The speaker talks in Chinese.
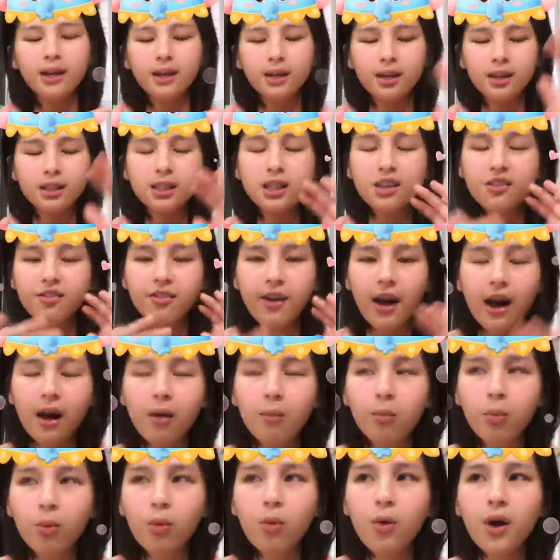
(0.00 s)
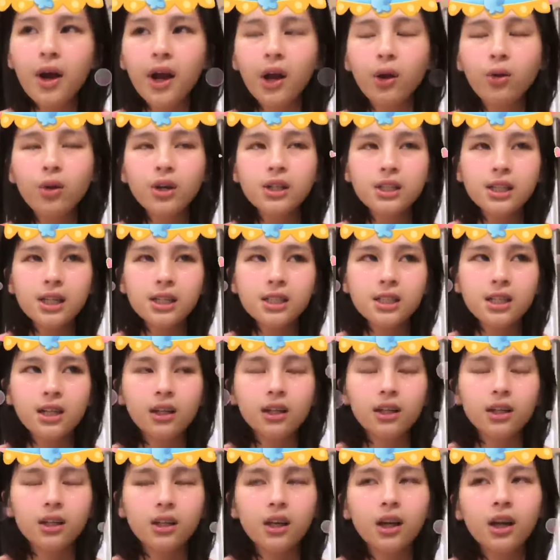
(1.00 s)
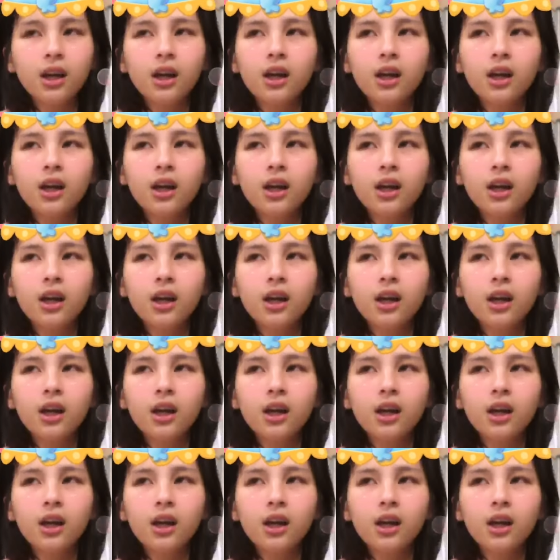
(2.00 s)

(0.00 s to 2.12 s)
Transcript: 可是反而不会，因为在这里